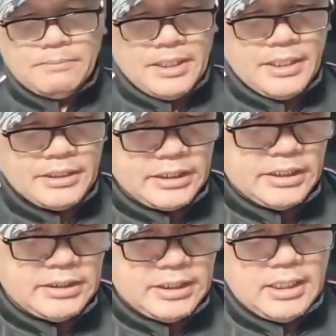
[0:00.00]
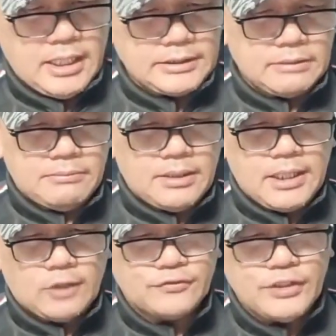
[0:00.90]
banggitin ang ating
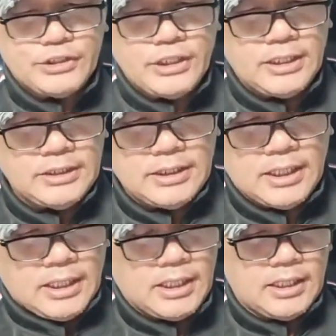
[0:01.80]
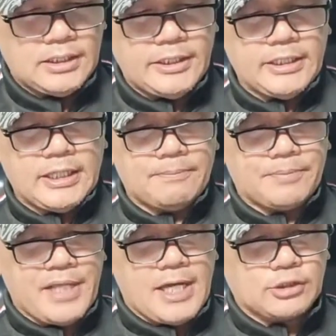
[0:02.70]
mga official uh, ah,
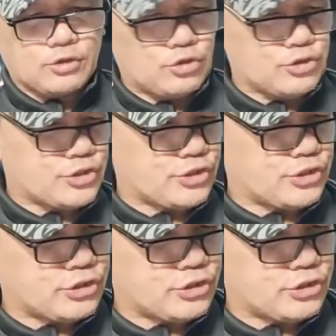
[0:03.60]
Lingap Reactors